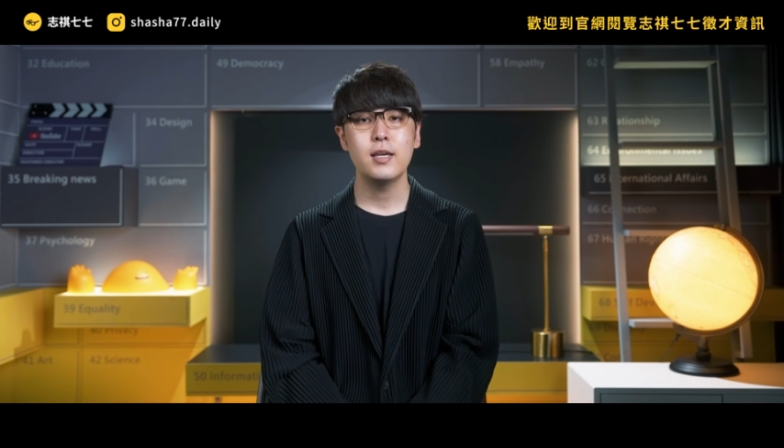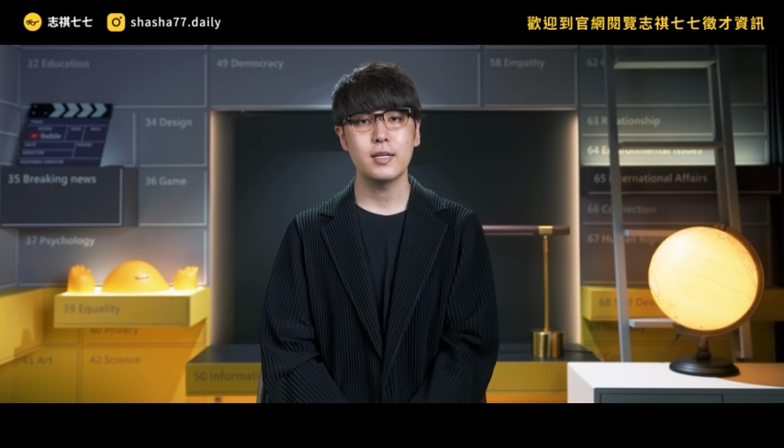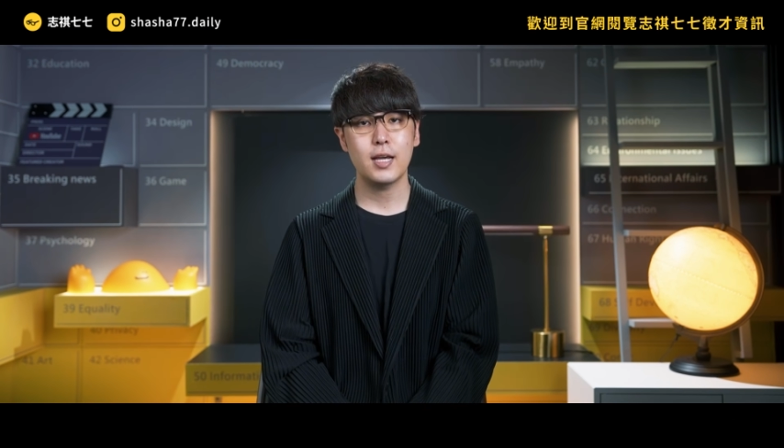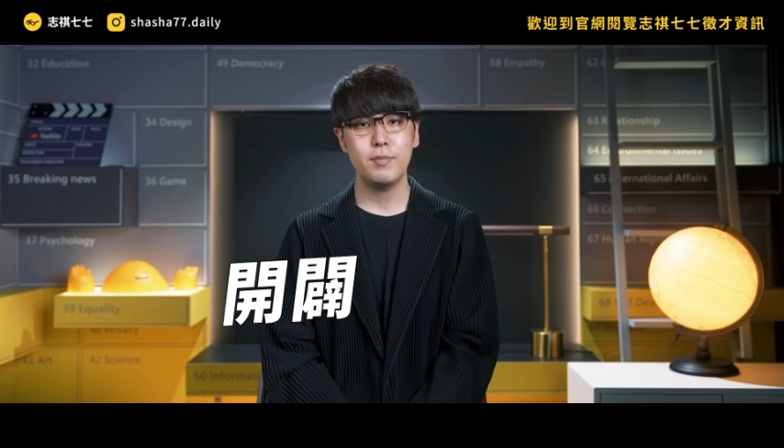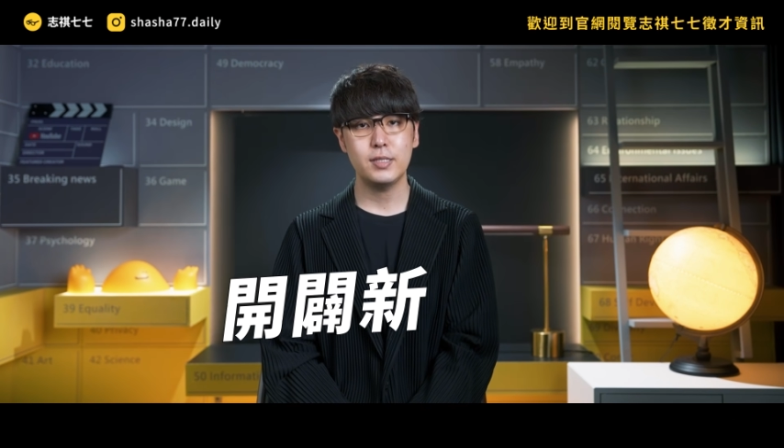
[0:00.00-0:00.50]

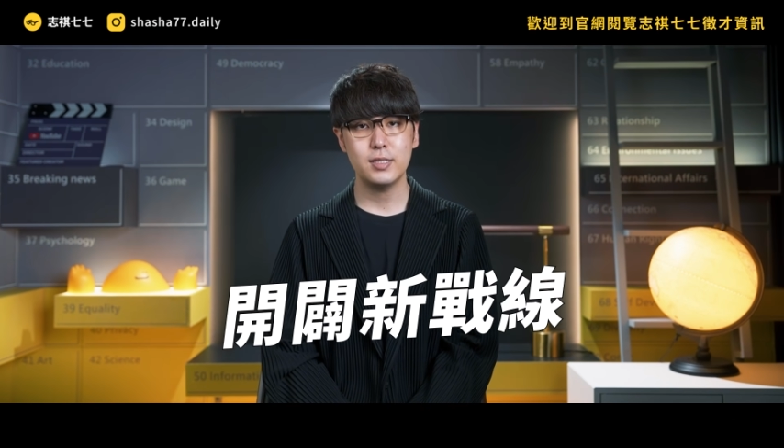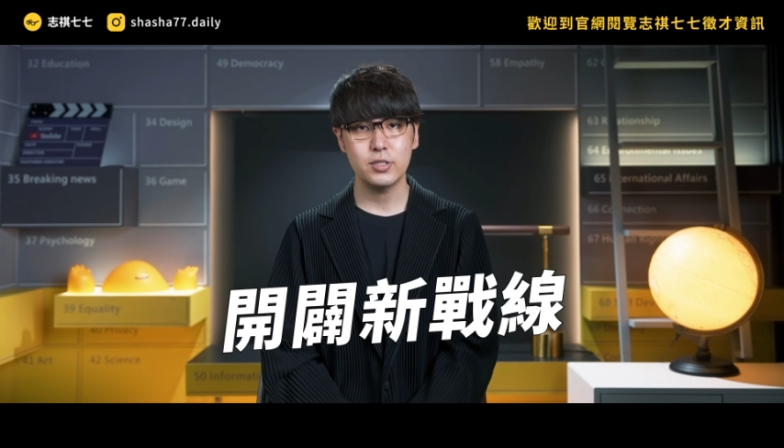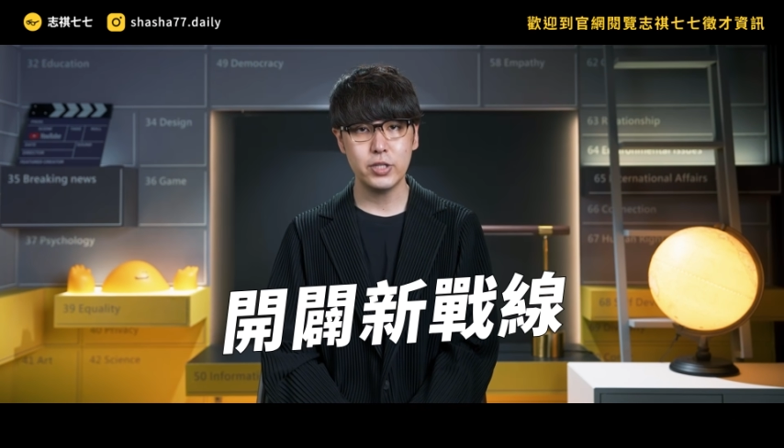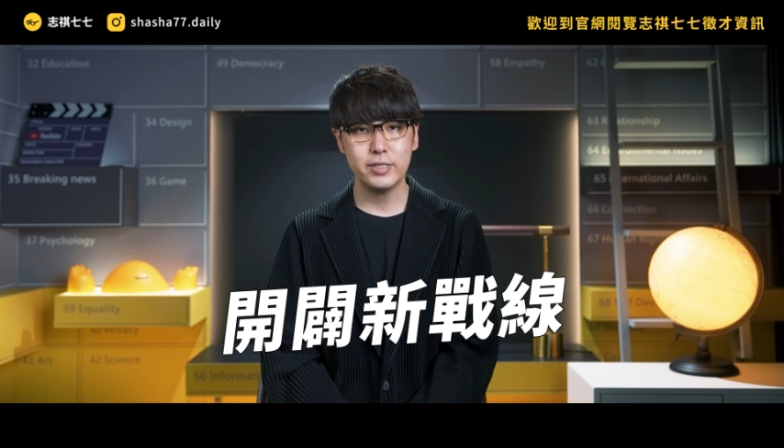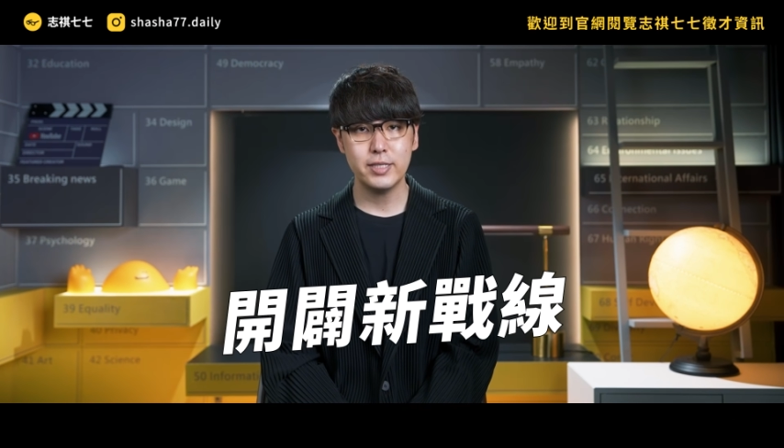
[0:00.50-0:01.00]
以开辟新
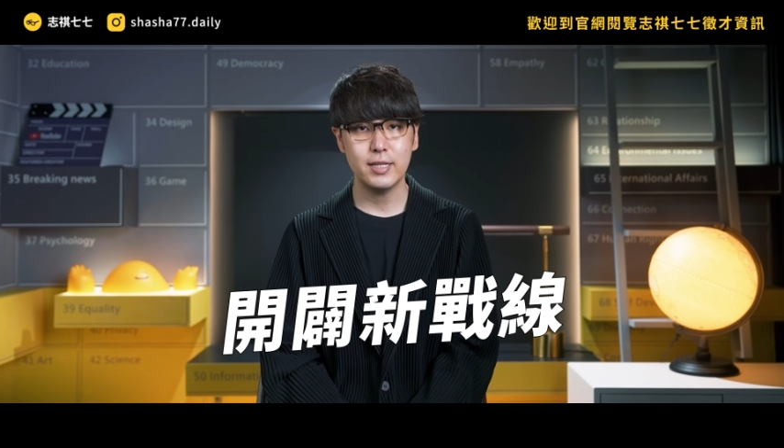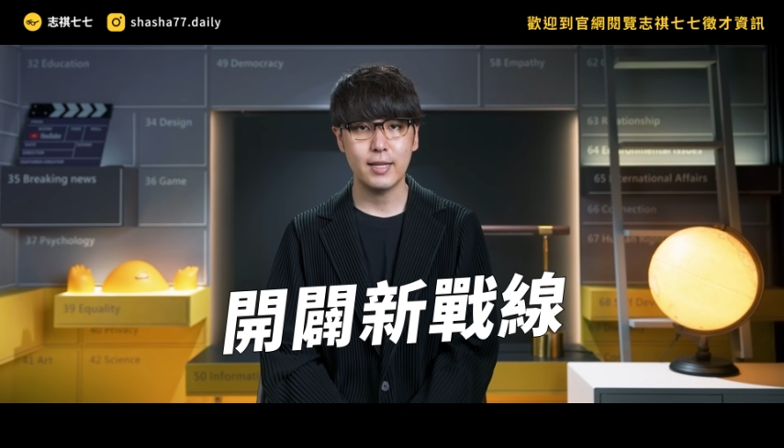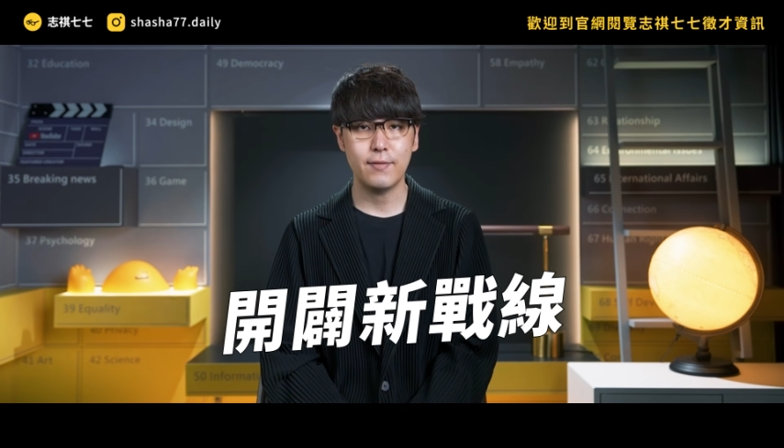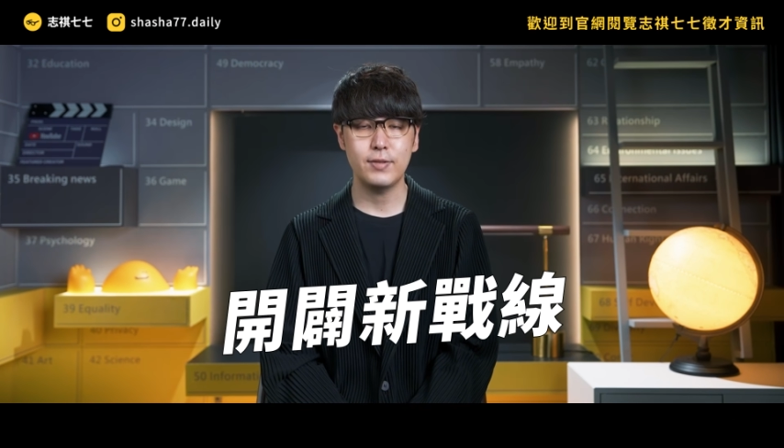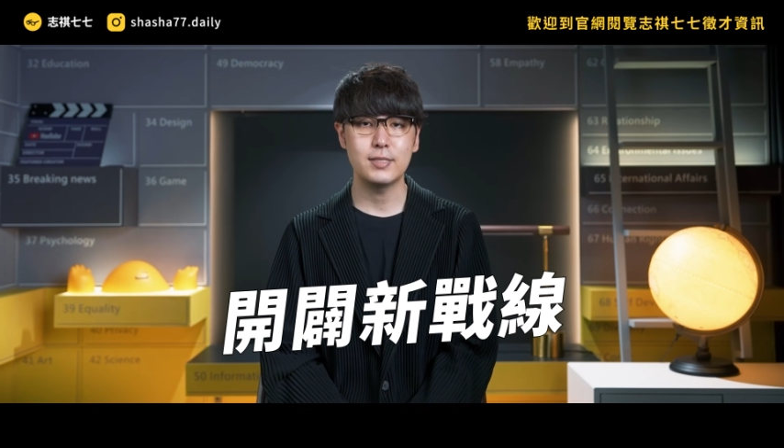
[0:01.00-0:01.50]
的战线
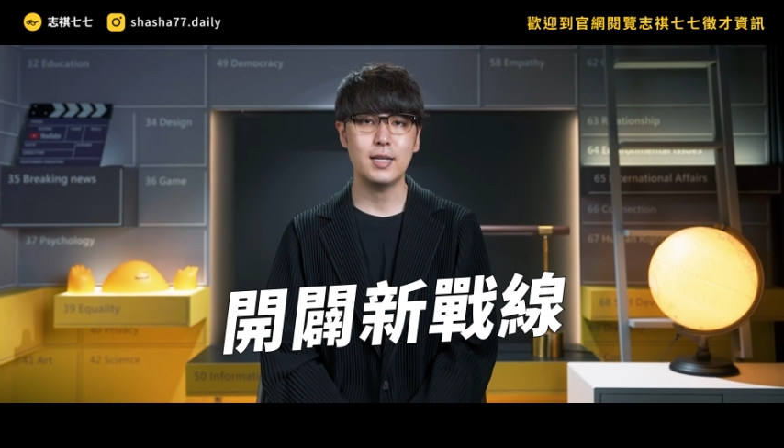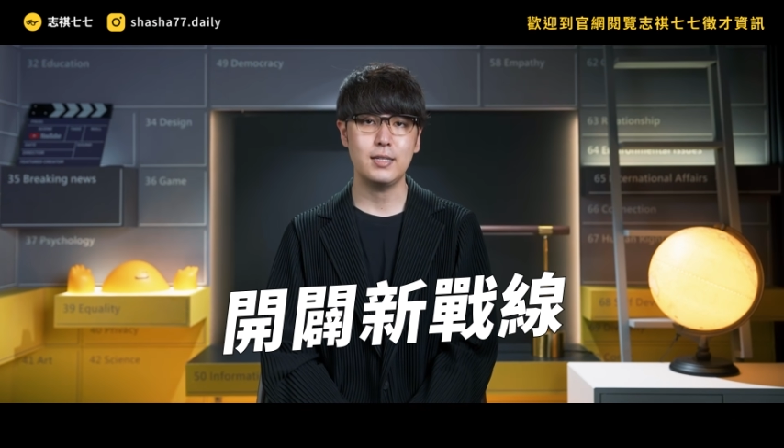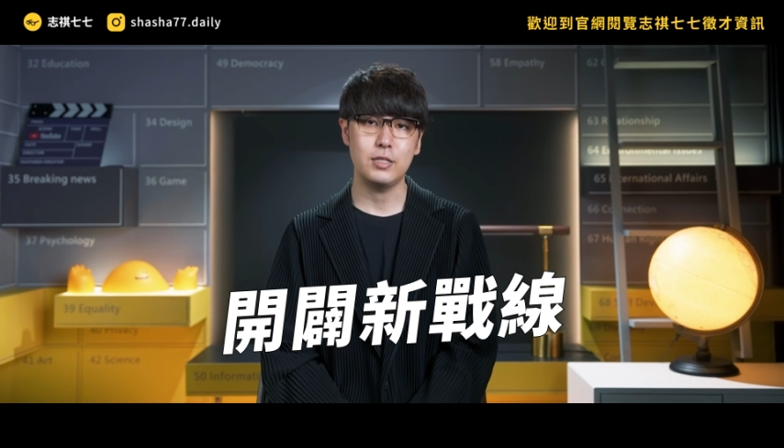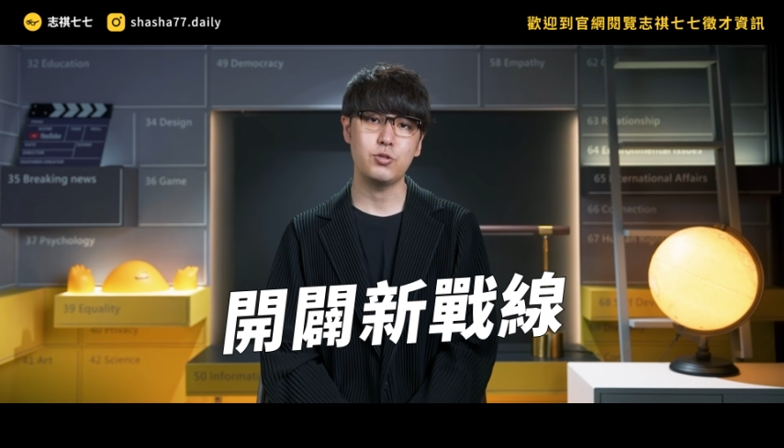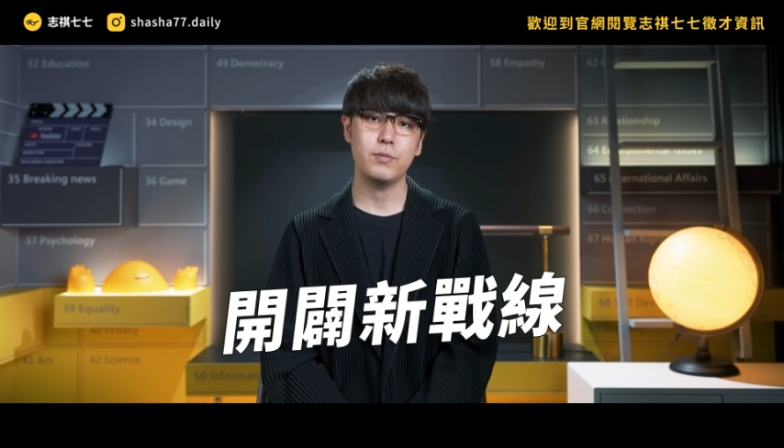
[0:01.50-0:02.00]
来分
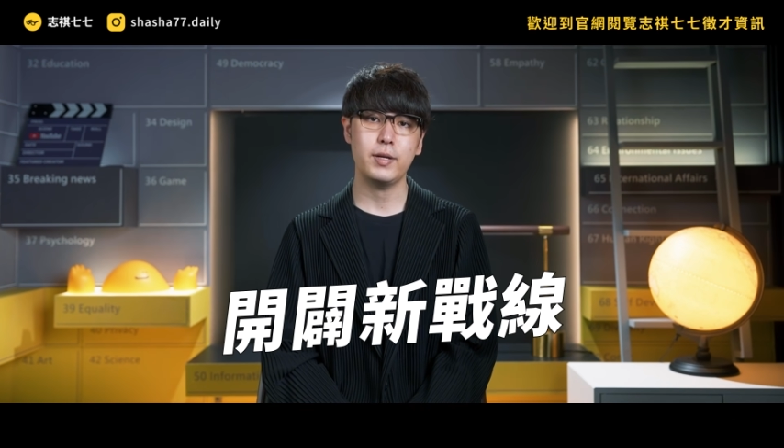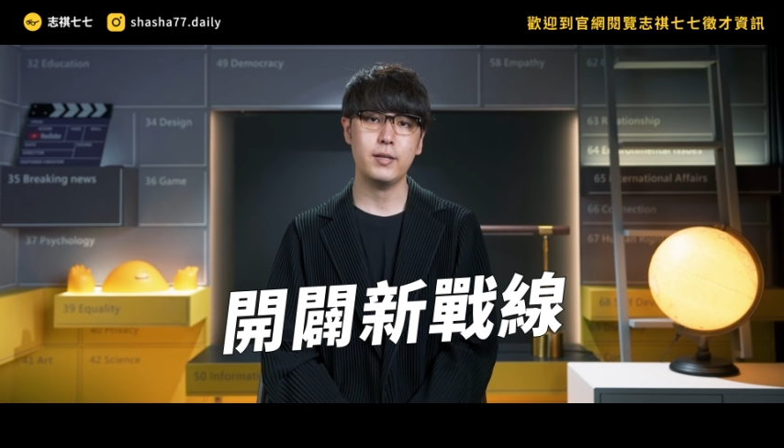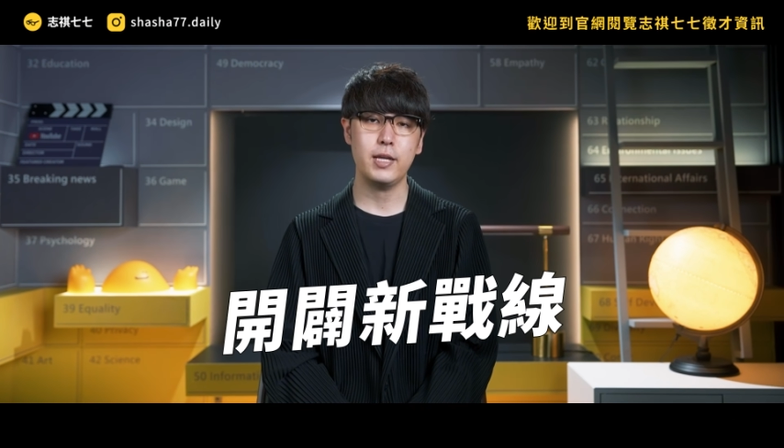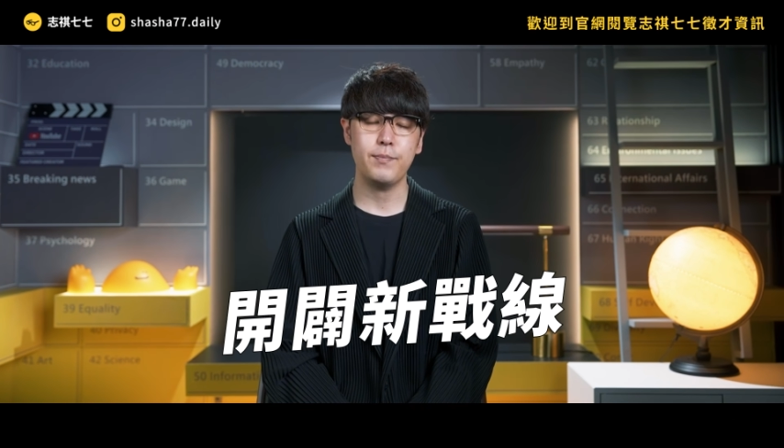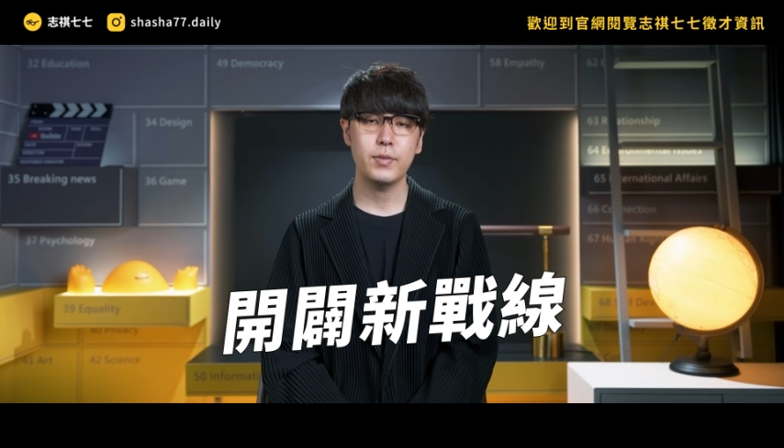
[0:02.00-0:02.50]
散以军
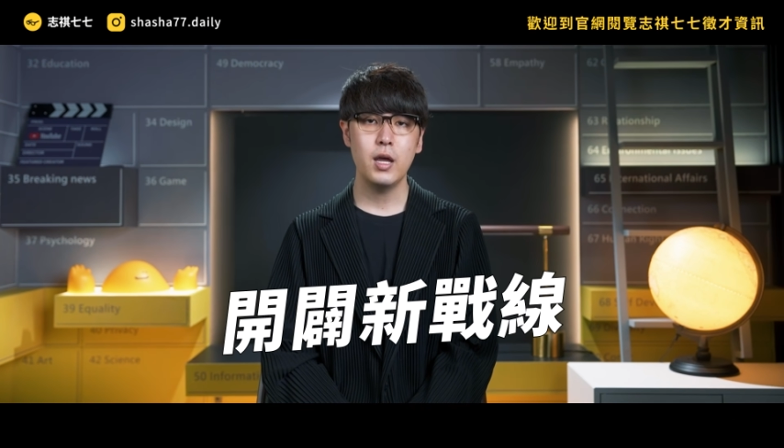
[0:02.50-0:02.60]
兵力。